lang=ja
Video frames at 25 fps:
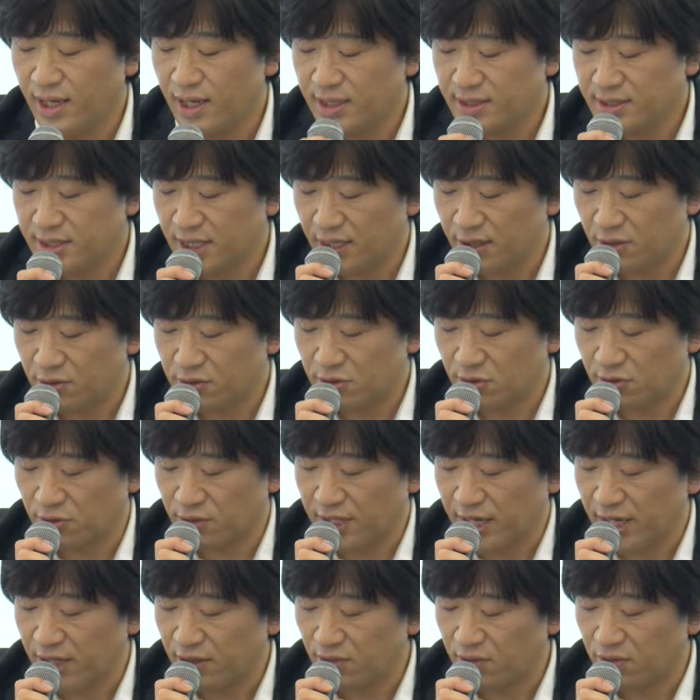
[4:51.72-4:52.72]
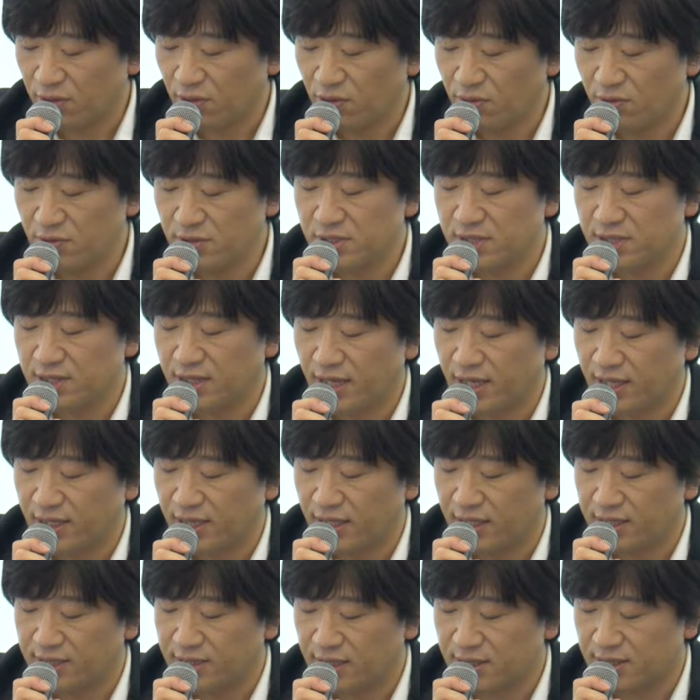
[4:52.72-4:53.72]
請求書の内容に応じて
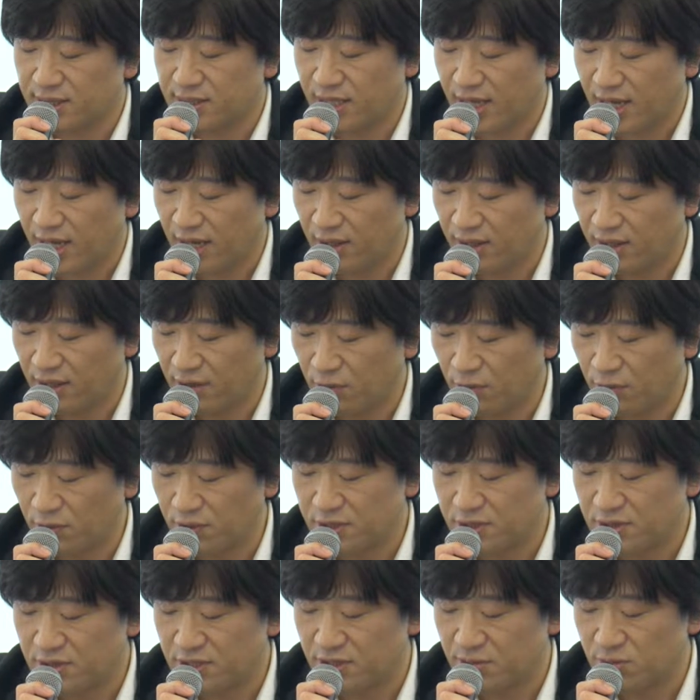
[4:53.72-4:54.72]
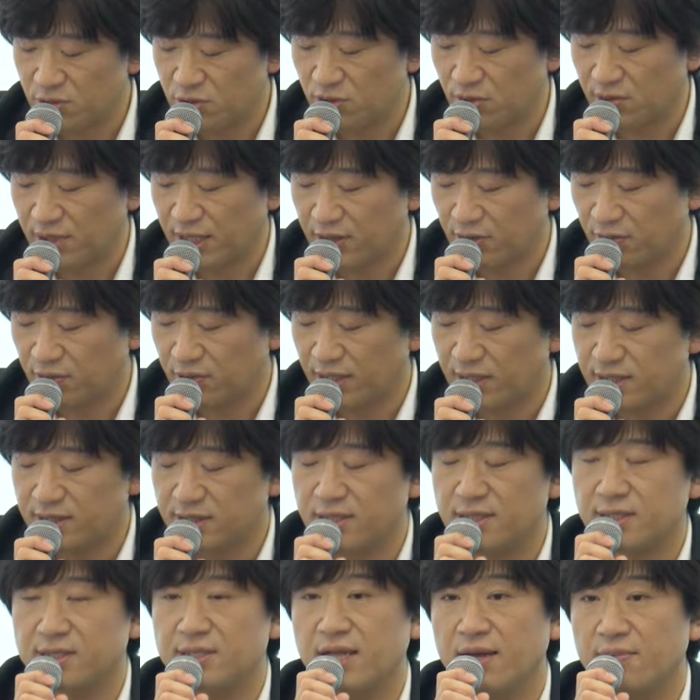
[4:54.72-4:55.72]
警察や法律事務所など適
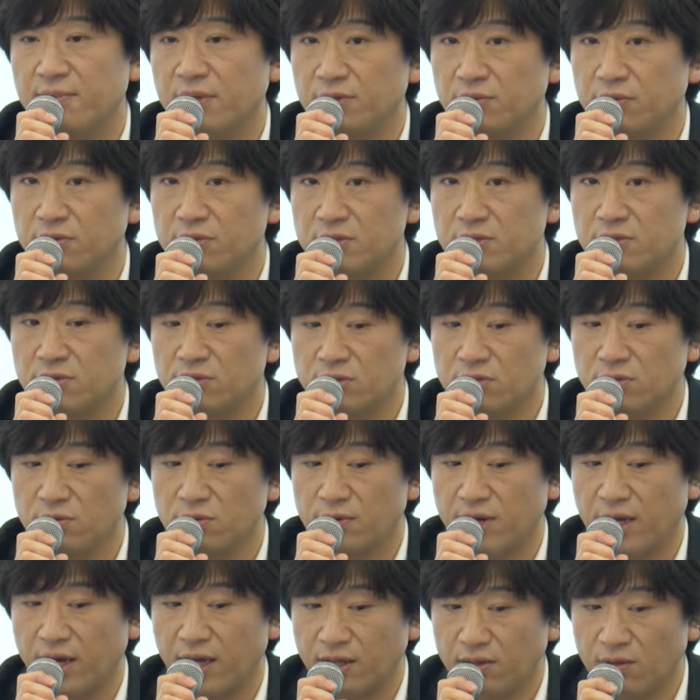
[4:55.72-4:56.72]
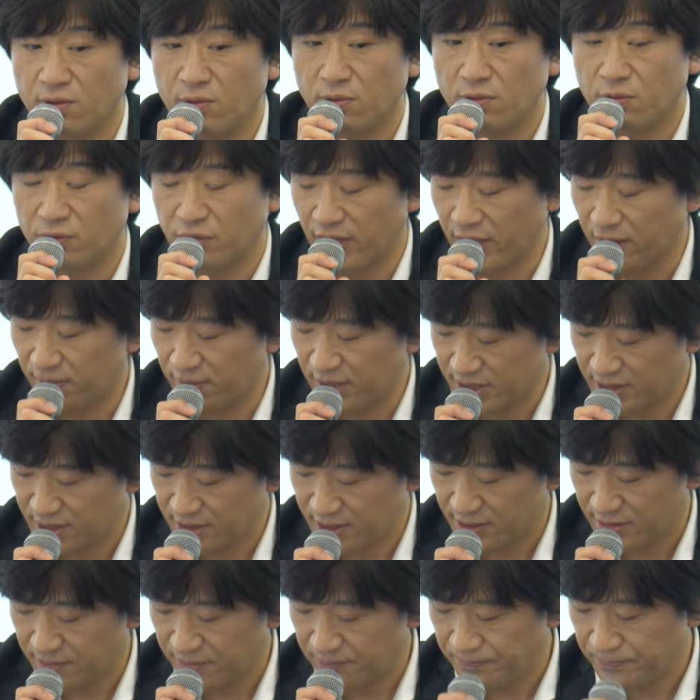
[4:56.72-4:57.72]
切な窓口の紹介を行いま
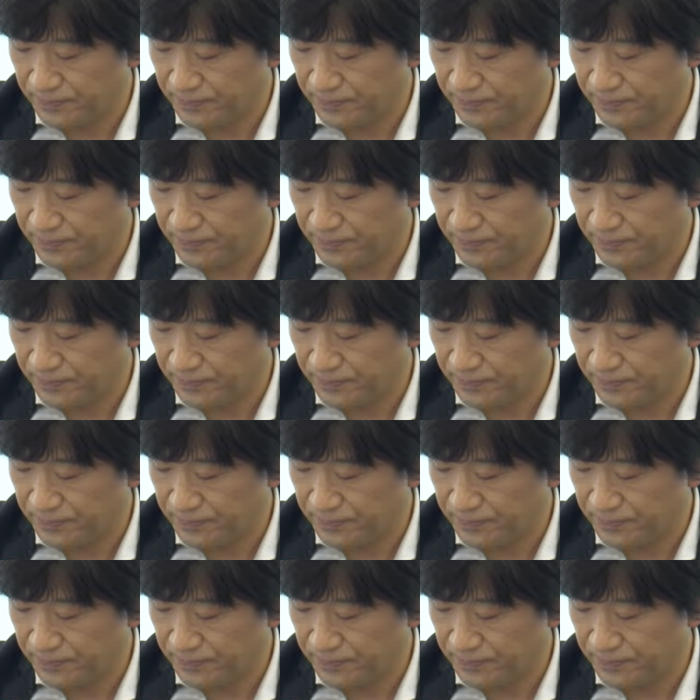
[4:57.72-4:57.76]
す。